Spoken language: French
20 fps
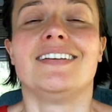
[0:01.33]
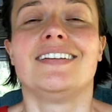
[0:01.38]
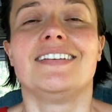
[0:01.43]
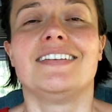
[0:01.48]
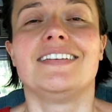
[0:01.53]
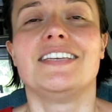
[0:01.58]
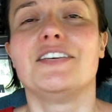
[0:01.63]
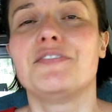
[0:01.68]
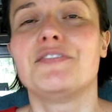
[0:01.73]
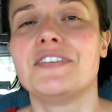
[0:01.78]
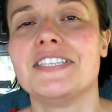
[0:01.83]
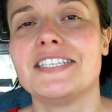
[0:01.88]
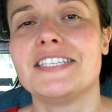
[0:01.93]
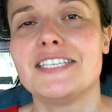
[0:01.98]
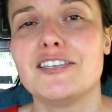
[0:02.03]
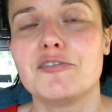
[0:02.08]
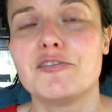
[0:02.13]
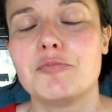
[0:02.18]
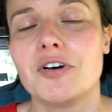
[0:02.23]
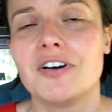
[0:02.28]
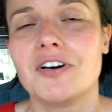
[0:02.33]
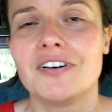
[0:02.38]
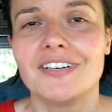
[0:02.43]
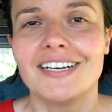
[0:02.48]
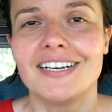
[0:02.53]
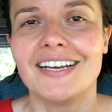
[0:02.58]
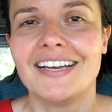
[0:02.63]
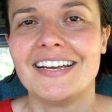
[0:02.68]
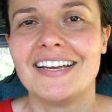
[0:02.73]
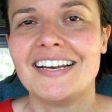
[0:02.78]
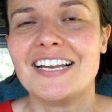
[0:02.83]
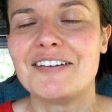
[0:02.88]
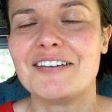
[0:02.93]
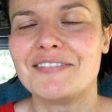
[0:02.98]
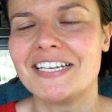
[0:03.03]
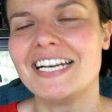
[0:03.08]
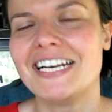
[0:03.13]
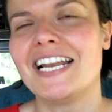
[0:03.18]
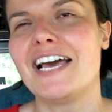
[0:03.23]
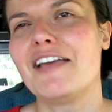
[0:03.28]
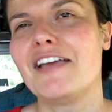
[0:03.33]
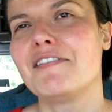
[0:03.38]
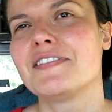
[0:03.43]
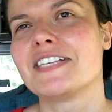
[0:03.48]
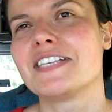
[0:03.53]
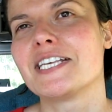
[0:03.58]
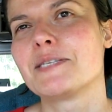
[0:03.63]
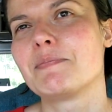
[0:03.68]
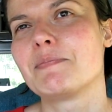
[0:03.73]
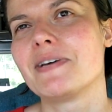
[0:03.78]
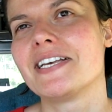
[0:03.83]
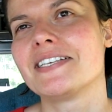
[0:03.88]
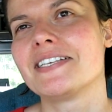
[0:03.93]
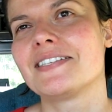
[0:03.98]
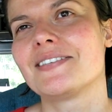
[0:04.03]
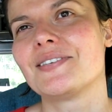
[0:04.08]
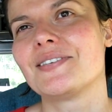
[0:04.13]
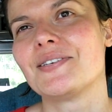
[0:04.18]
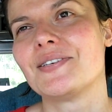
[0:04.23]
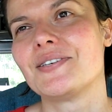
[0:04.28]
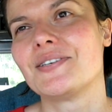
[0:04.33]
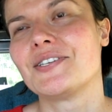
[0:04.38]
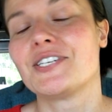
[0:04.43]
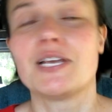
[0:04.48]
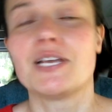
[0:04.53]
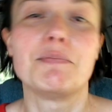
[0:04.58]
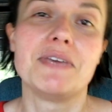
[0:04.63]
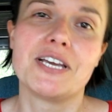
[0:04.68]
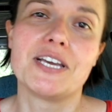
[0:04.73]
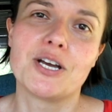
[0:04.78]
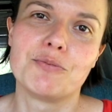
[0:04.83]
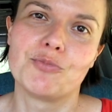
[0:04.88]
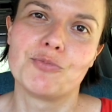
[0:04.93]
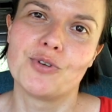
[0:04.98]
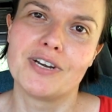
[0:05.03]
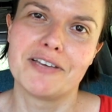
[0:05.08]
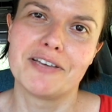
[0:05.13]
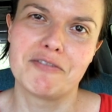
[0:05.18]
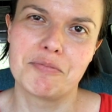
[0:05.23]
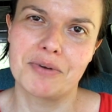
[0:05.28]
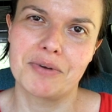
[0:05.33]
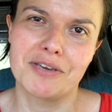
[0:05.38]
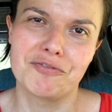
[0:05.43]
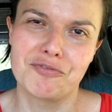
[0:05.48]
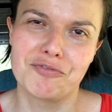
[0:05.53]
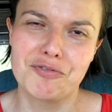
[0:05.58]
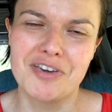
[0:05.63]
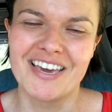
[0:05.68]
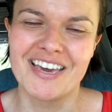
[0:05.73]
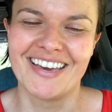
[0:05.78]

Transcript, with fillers: Définitivement, la van life, ça se passe euh, jamais comme on l'avait prévu.